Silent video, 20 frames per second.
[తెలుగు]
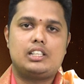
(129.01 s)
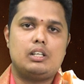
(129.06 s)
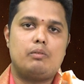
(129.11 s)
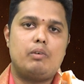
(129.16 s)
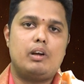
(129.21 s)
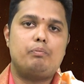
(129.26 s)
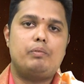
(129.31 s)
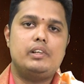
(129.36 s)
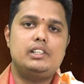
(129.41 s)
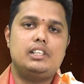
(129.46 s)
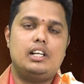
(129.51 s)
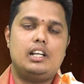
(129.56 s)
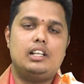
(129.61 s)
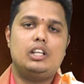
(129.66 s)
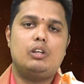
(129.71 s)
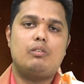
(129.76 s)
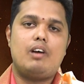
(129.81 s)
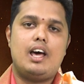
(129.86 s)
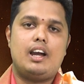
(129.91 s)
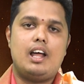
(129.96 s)
సమర్పించడం
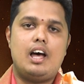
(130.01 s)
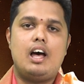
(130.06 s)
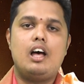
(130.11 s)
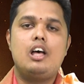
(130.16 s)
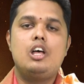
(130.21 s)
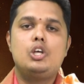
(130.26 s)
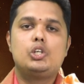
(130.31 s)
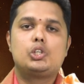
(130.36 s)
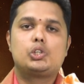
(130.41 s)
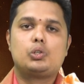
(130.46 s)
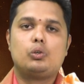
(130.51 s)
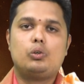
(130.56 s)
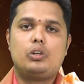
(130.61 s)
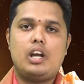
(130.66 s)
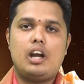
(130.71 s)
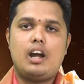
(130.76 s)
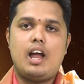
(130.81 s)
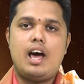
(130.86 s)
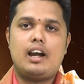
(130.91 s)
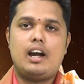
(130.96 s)
ద్వారా
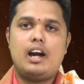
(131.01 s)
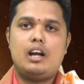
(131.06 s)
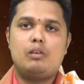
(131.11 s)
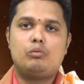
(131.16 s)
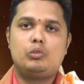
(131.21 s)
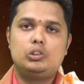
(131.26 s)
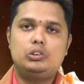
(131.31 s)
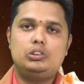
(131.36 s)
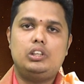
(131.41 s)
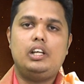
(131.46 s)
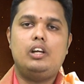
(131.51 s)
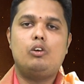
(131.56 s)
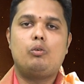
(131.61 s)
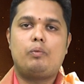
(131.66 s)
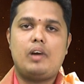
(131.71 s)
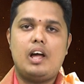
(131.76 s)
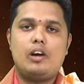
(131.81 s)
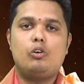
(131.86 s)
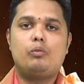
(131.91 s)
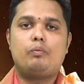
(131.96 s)
సూర్యనారాయణమూర్తికి
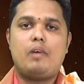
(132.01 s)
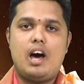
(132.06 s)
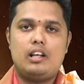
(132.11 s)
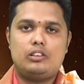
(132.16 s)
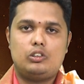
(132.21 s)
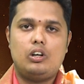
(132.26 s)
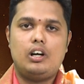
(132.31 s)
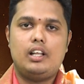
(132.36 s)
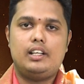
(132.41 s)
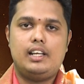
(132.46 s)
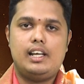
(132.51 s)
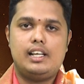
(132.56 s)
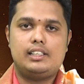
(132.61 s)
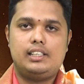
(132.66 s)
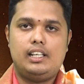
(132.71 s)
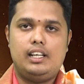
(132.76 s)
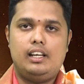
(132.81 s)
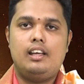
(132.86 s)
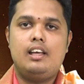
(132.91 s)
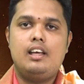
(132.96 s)
కృపకు
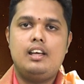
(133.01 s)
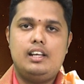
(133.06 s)
పాత్రులయ్యేసి